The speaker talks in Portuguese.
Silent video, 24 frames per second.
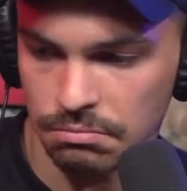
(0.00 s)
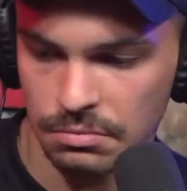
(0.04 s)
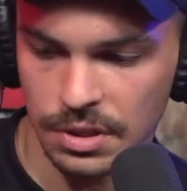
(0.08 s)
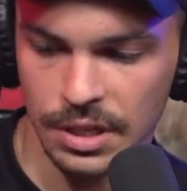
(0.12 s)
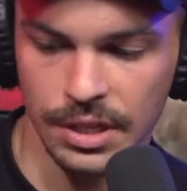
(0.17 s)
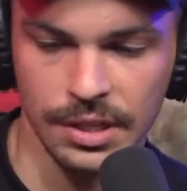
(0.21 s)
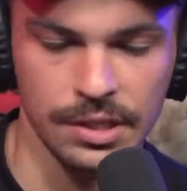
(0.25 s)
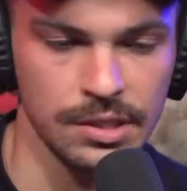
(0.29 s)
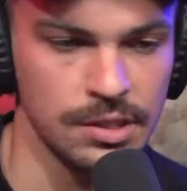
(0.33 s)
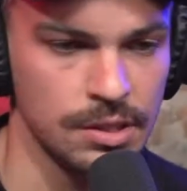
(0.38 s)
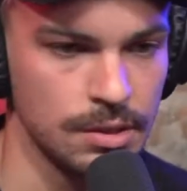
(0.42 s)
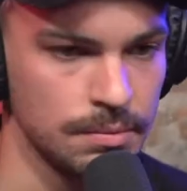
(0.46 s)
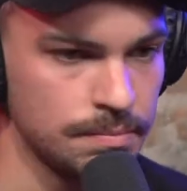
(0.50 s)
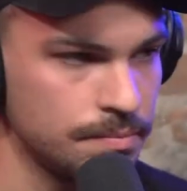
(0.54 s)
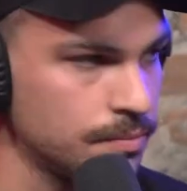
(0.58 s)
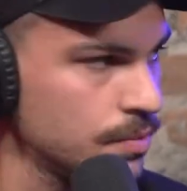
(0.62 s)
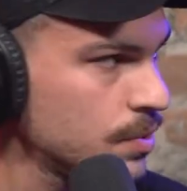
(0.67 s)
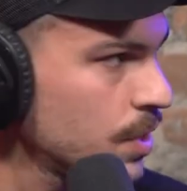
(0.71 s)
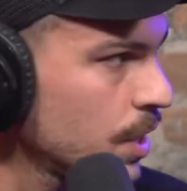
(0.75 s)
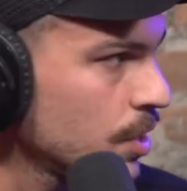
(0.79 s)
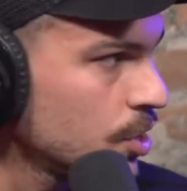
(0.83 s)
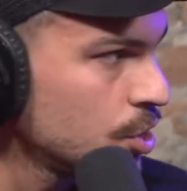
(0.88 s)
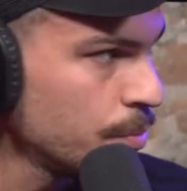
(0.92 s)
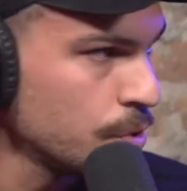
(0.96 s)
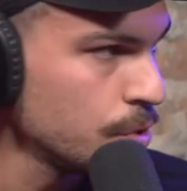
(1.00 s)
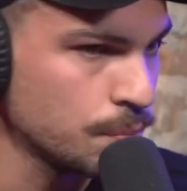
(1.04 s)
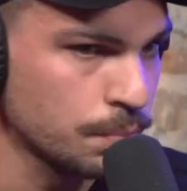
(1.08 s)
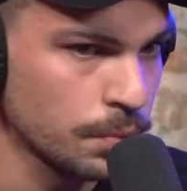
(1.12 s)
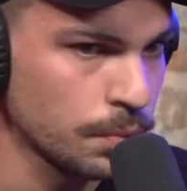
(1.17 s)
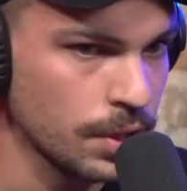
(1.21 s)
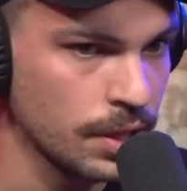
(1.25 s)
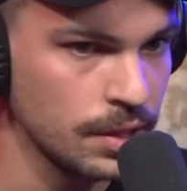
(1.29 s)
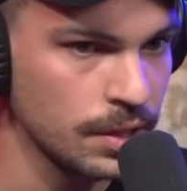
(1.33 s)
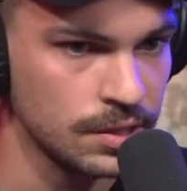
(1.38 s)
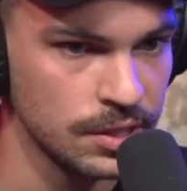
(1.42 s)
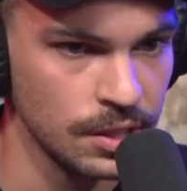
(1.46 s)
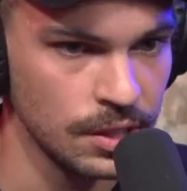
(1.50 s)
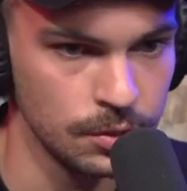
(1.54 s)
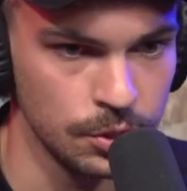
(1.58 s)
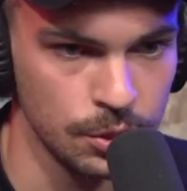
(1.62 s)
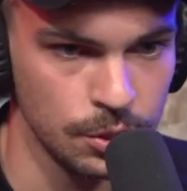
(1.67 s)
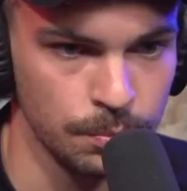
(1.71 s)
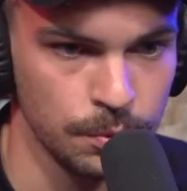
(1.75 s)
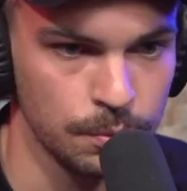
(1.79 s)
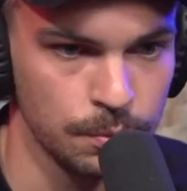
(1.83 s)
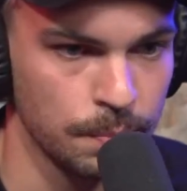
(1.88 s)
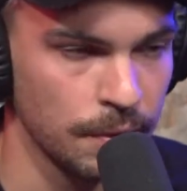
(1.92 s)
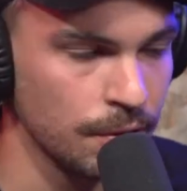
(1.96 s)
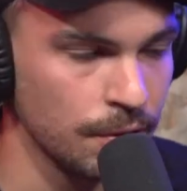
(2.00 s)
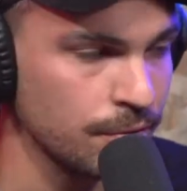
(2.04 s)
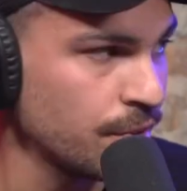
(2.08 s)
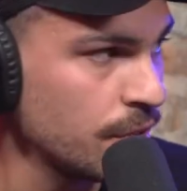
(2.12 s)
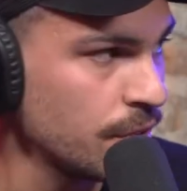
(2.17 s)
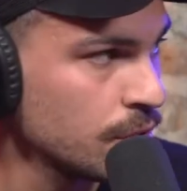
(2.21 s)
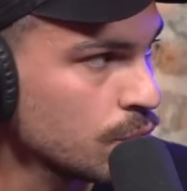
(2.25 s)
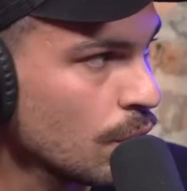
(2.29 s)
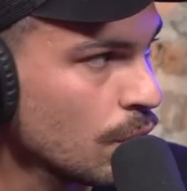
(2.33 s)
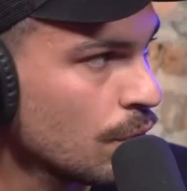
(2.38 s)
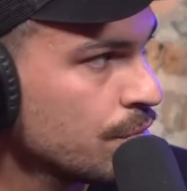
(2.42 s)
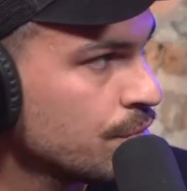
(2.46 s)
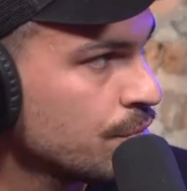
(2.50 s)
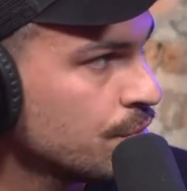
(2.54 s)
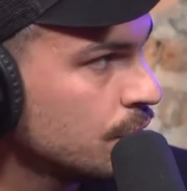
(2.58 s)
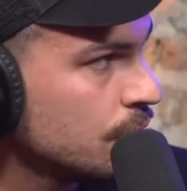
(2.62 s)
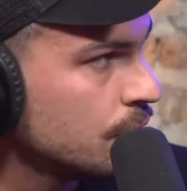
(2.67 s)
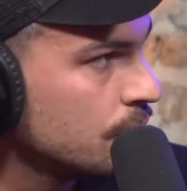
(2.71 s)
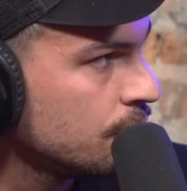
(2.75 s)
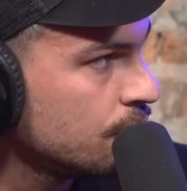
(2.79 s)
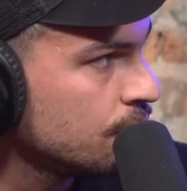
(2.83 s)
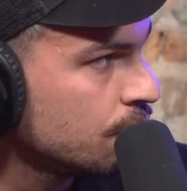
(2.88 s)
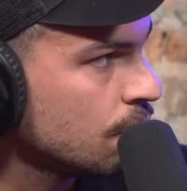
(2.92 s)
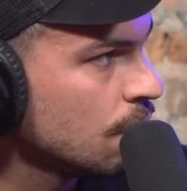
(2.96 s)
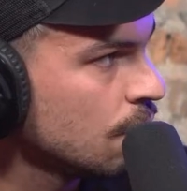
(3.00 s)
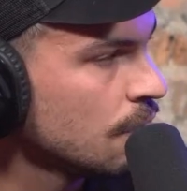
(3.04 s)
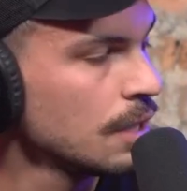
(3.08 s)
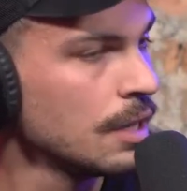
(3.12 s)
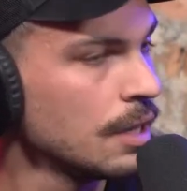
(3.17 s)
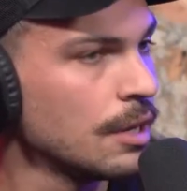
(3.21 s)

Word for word: 15 centímetros por 15 centímetros para ver isso ao vivo.